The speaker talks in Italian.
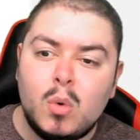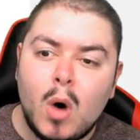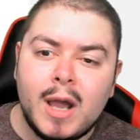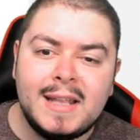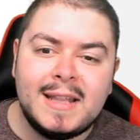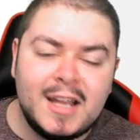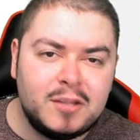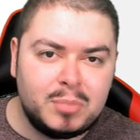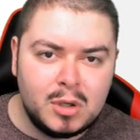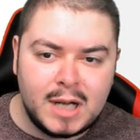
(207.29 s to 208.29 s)
luoghi da
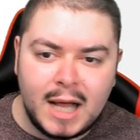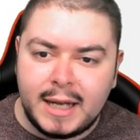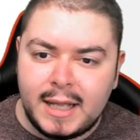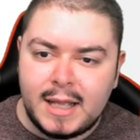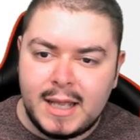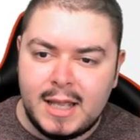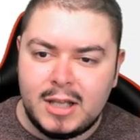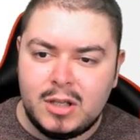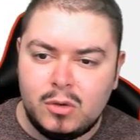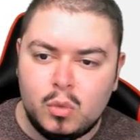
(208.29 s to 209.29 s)
esplorare
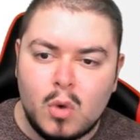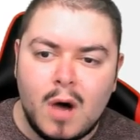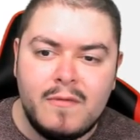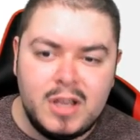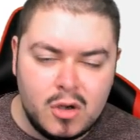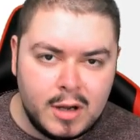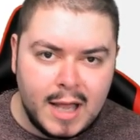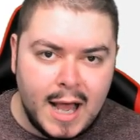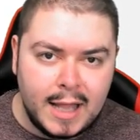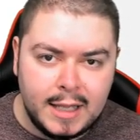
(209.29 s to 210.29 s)
e nuovi
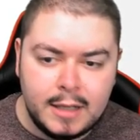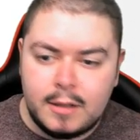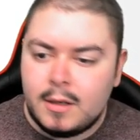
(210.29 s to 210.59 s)
yokai.